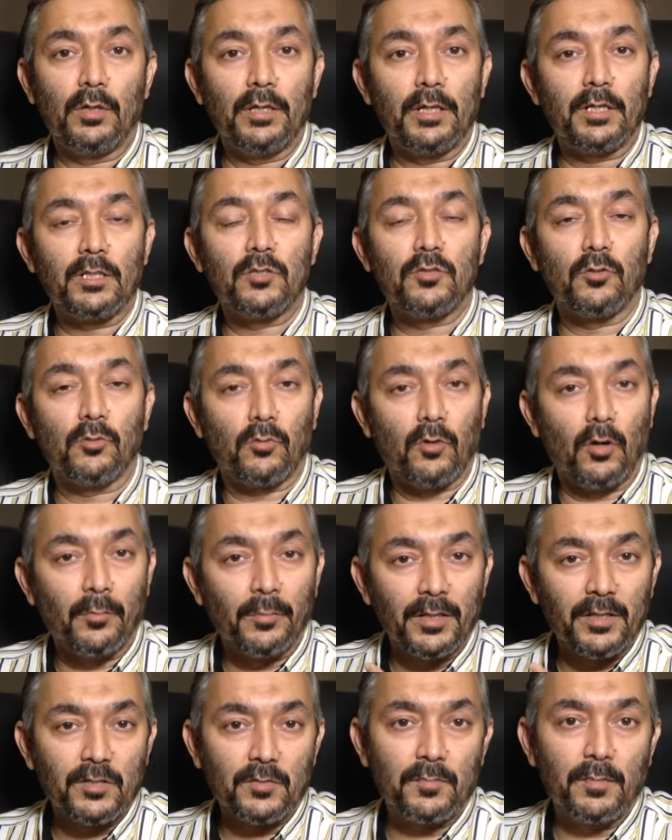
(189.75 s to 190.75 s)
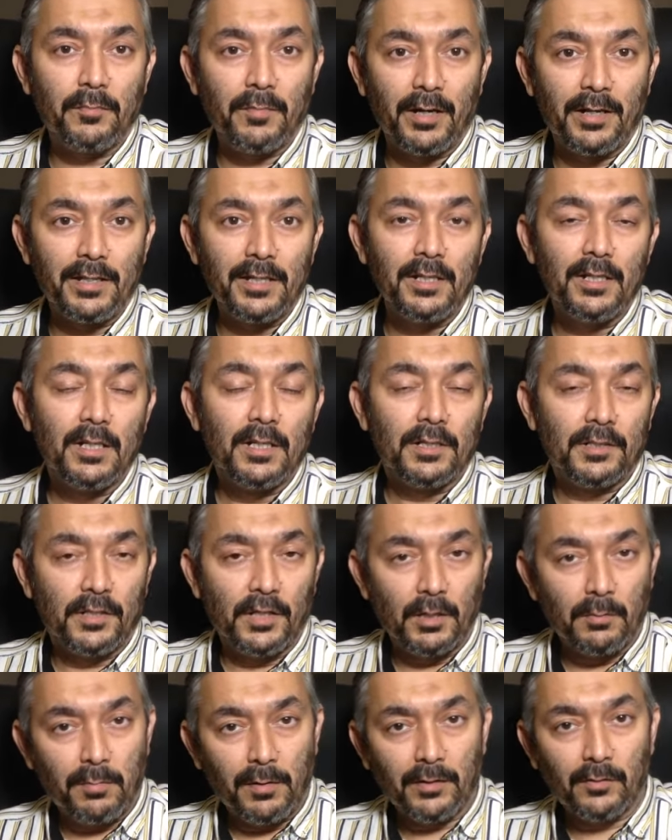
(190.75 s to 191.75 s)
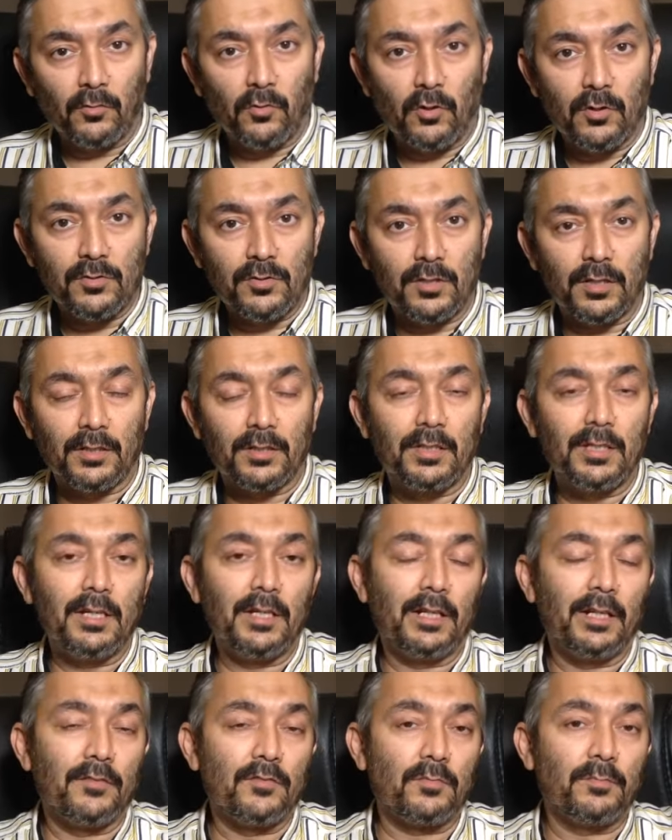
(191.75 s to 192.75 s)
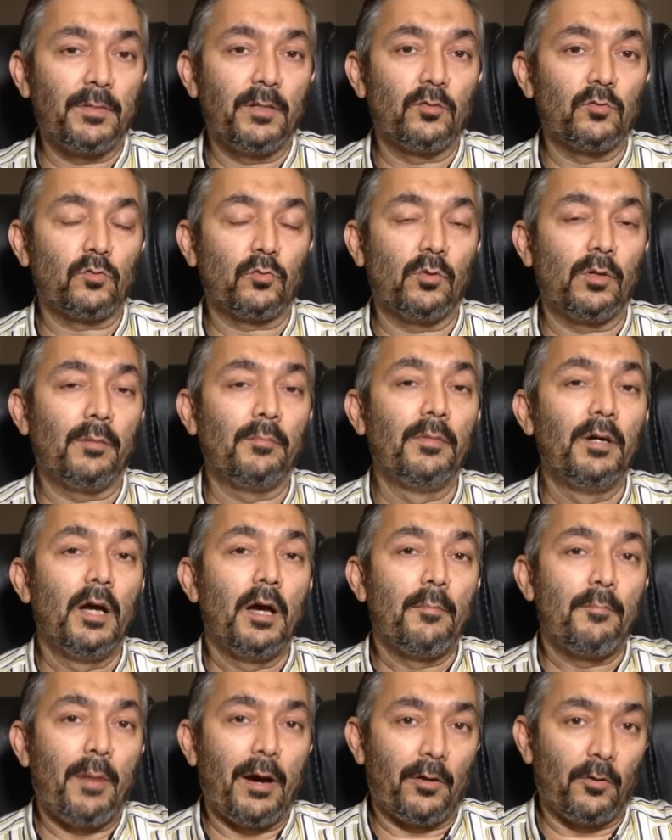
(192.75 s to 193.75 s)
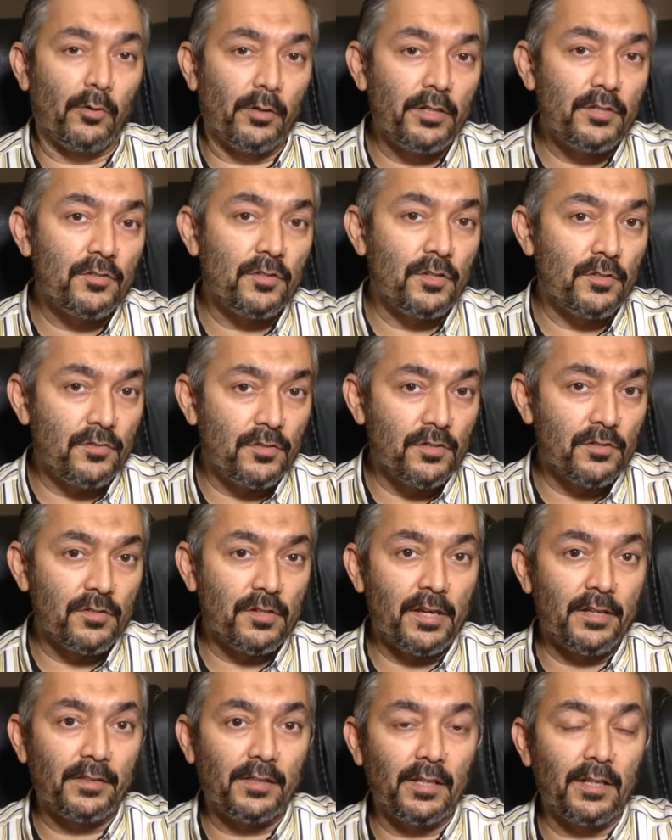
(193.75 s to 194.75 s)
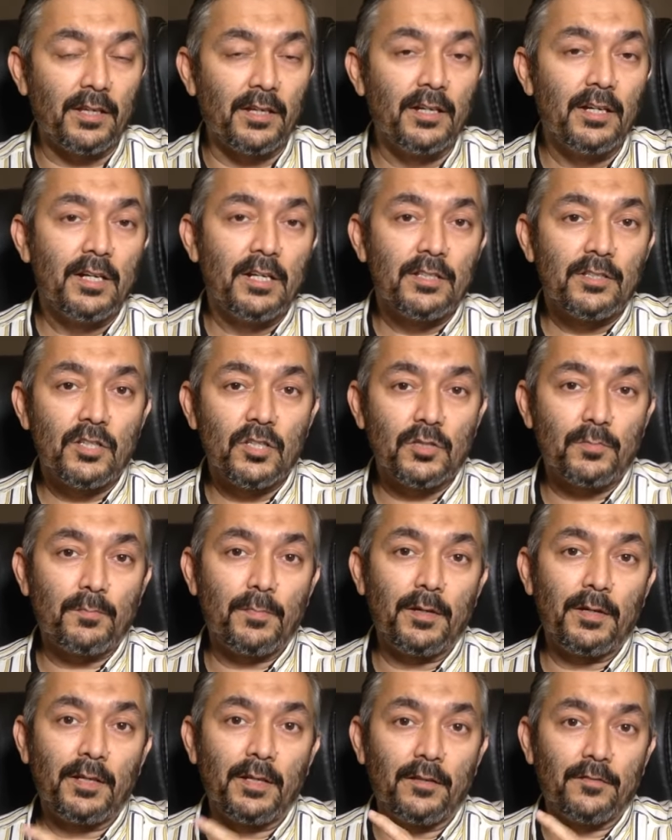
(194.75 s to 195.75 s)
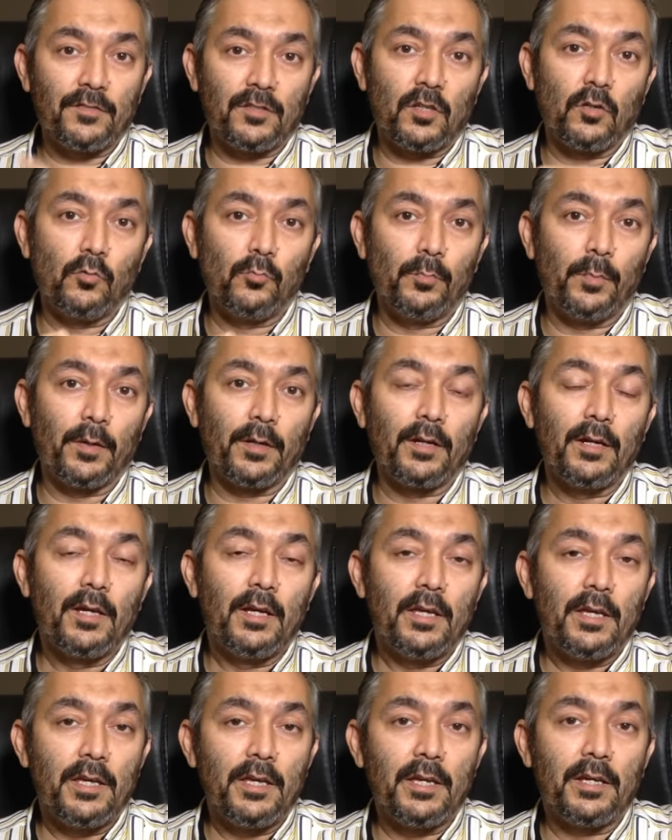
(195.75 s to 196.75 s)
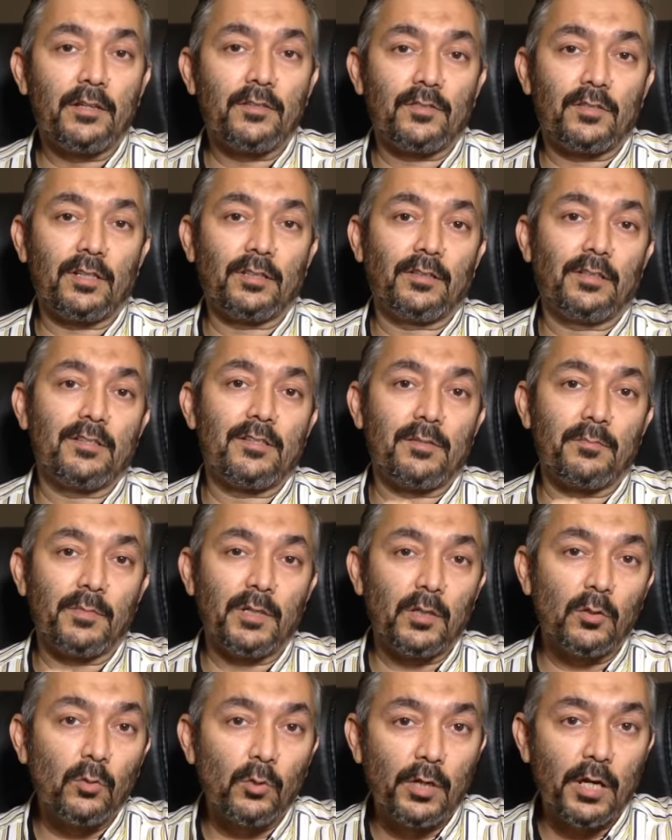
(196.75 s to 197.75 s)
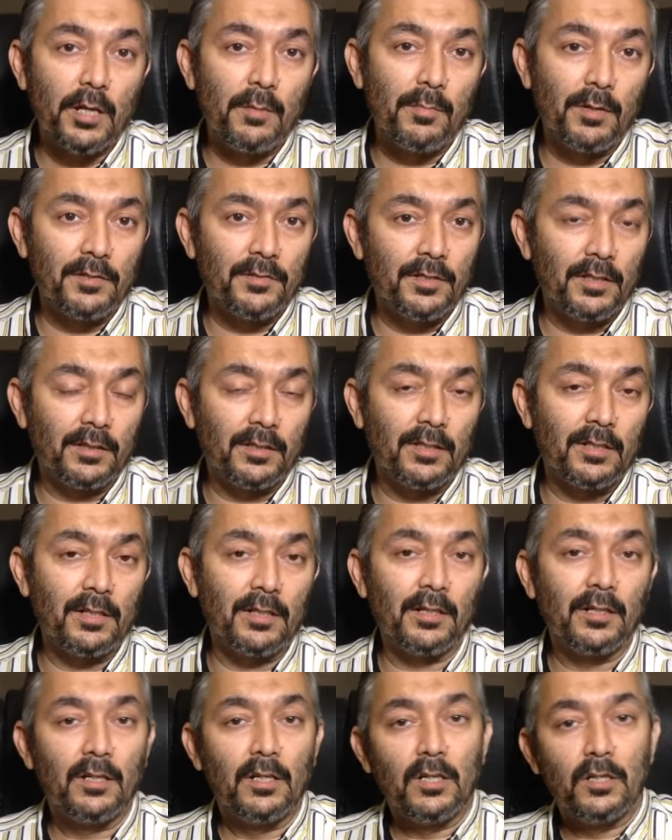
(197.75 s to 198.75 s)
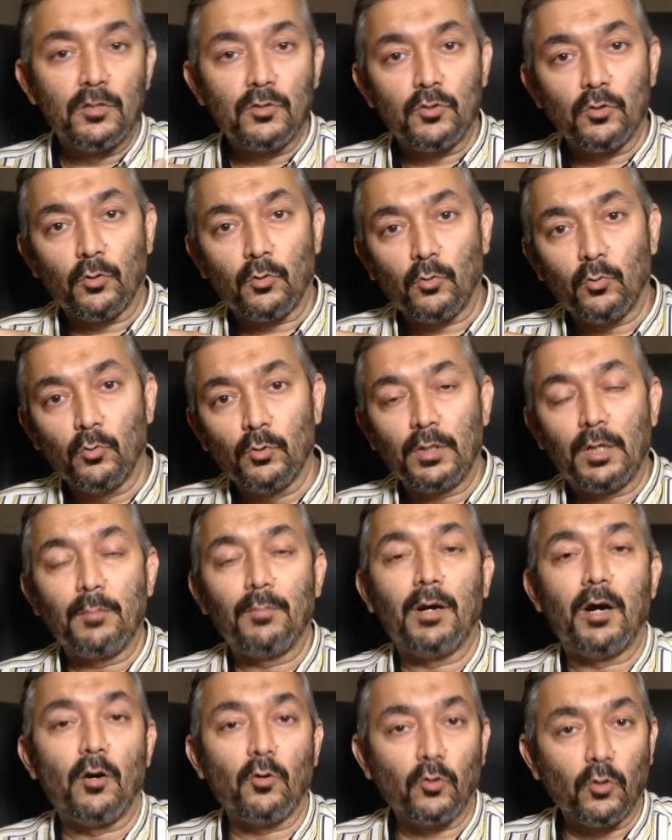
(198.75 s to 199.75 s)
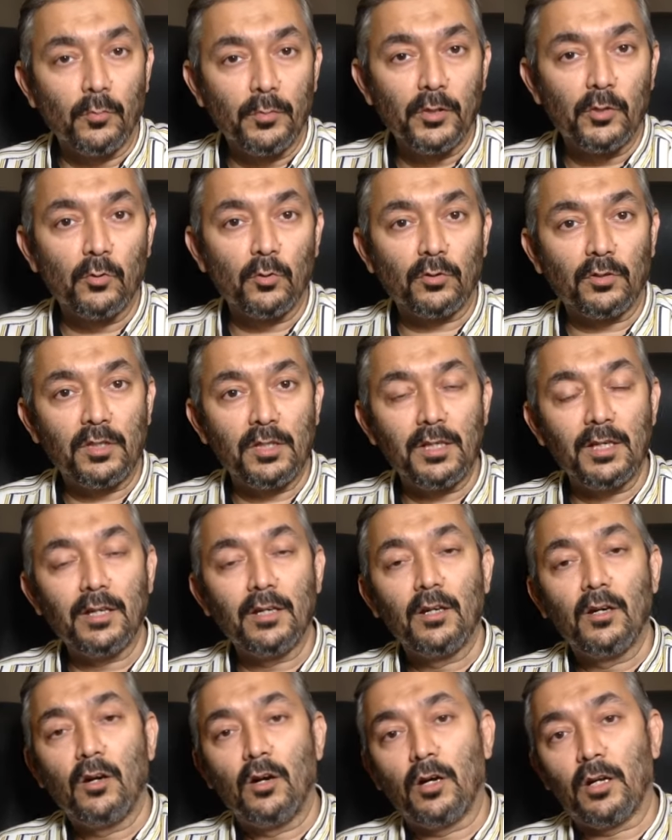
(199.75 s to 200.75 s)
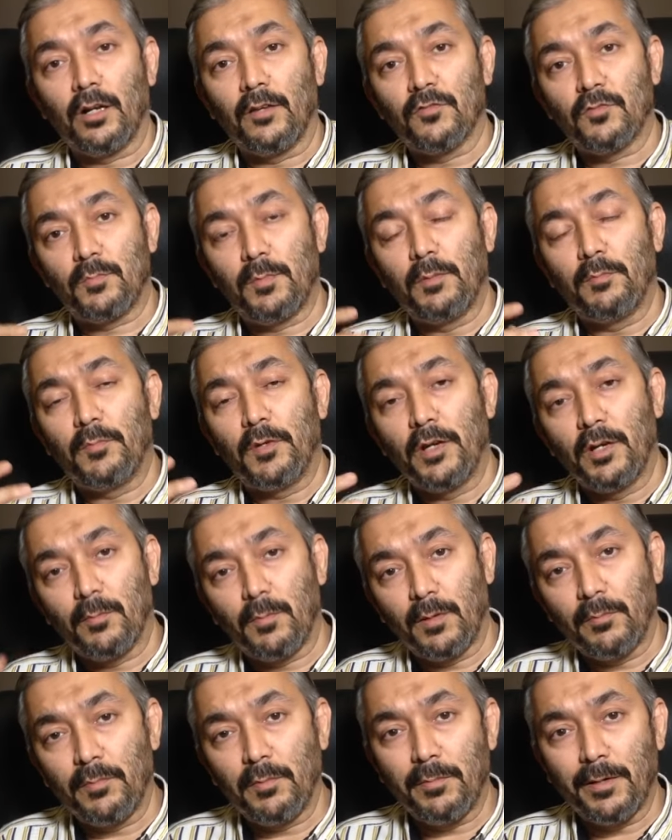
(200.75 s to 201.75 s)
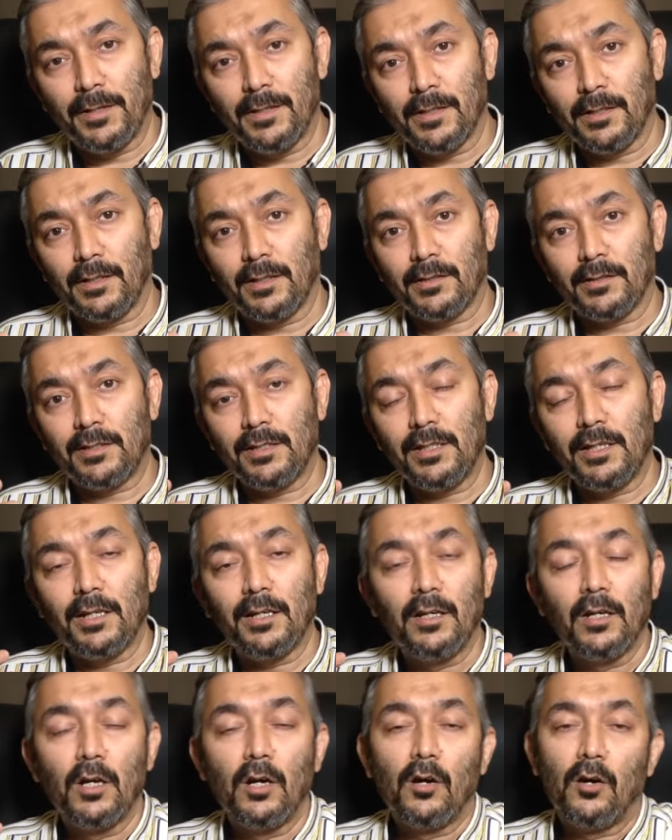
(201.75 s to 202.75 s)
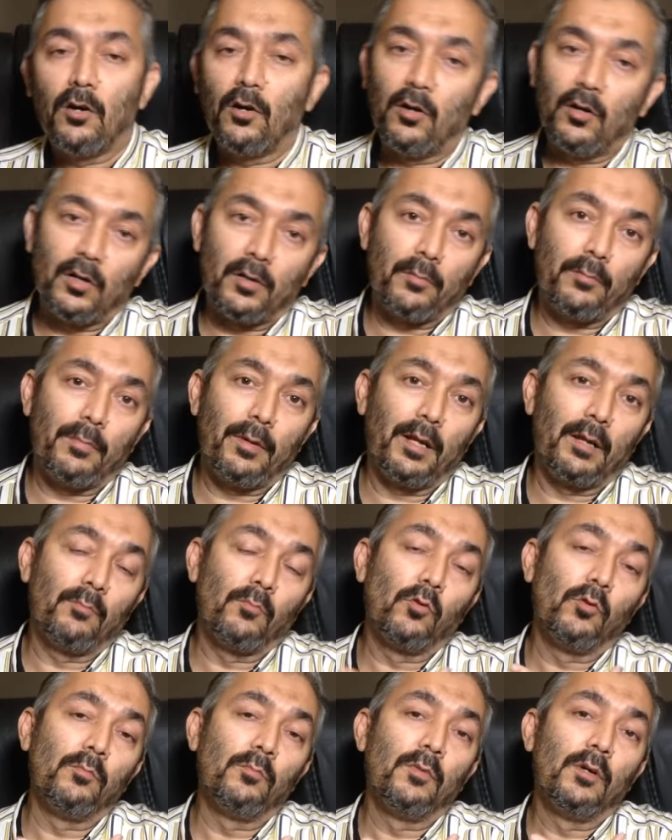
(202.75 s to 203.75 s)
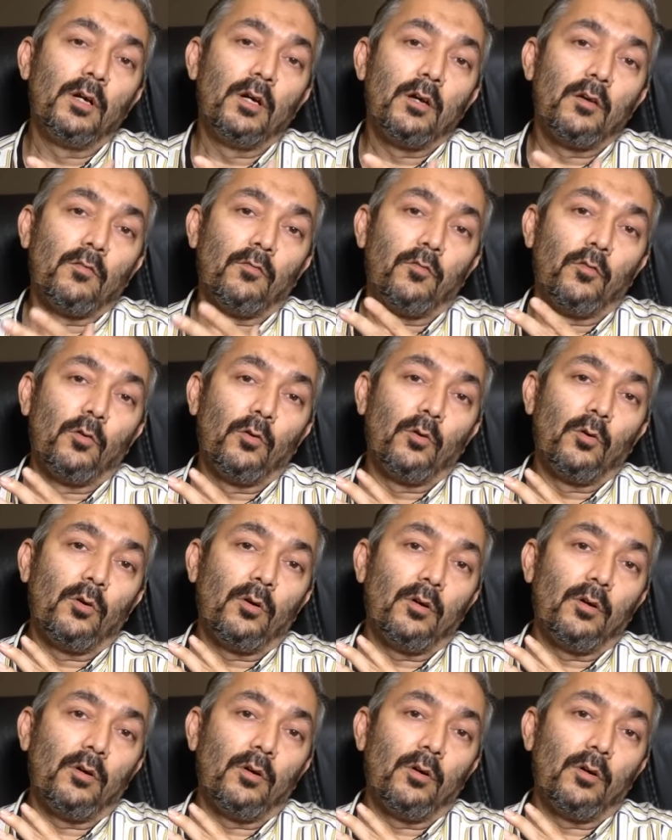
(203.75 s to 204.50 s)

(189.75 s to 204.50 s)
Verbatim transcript: एक जो कॉमनस्ट बीमारी टेड़पन कॉज करती है नफ्स में उसको हम पारोनिस डिजीज़ कहते हैं जिस पे नफ्स के ऊपर एक सख्त किस्म की गुठली बन जाती है जो खून के बहाव को भी रोकती है और नफ्स में टेड़पन भी पैदा करती है और बिलमूम वो